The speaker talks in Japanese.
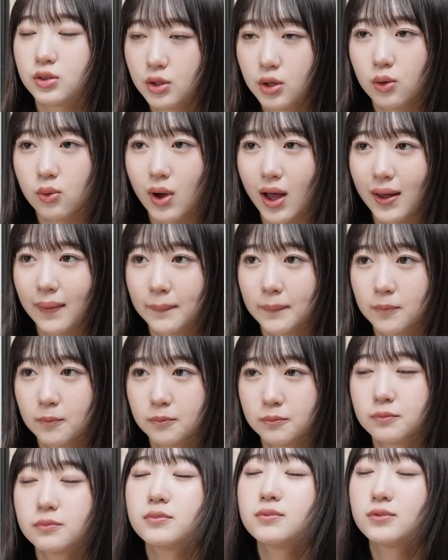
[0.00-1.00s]
今日は、
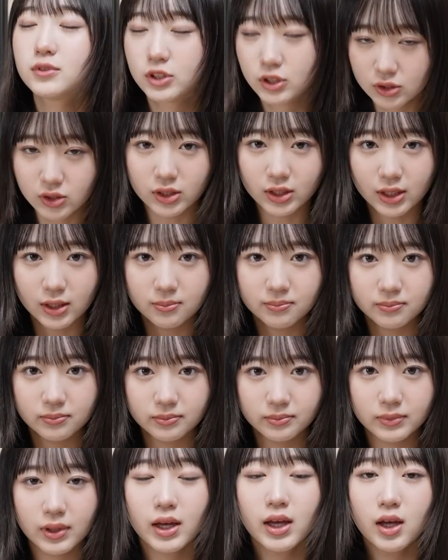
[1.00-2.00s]
ついに、
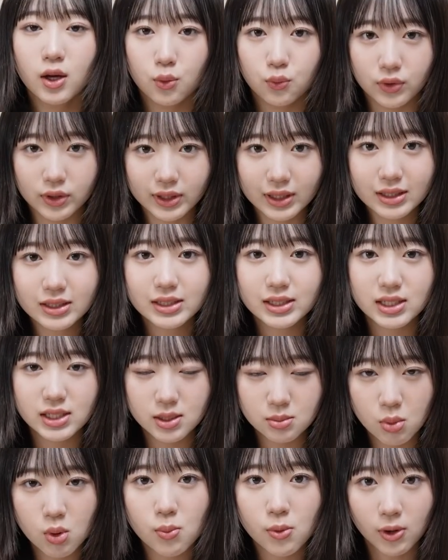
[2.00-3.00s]

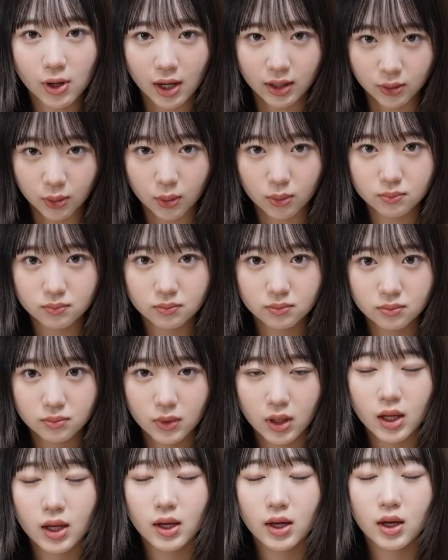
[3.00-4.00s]
私、桃花の、
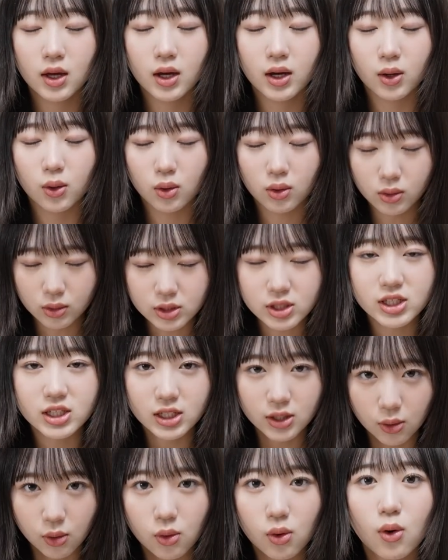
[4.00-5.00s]
推
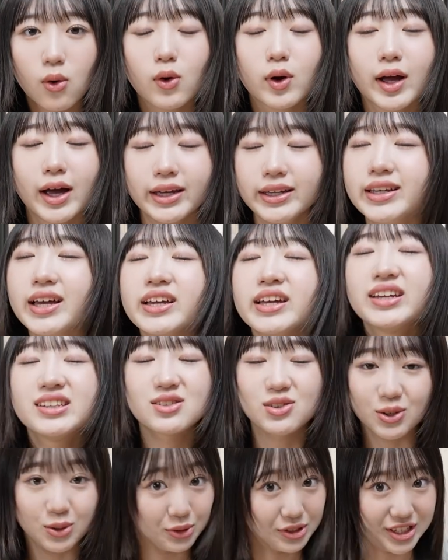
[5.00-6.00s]
しを公開。いやいや、
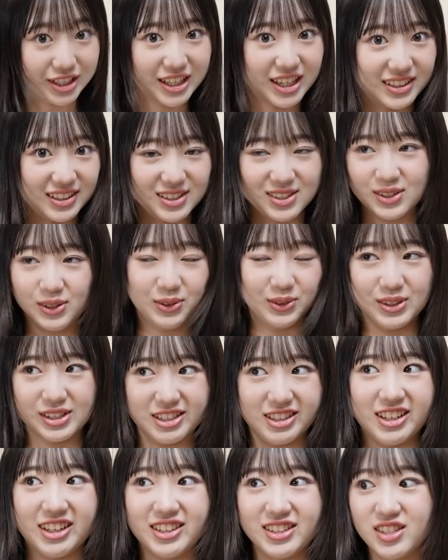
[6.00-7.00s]
そういうのじゃないです。そういうの
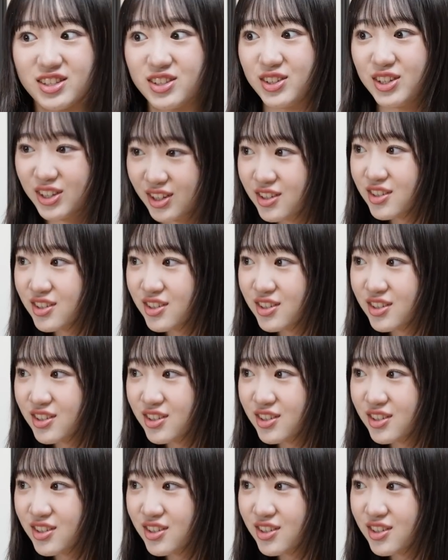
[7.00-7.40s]
じゃないです。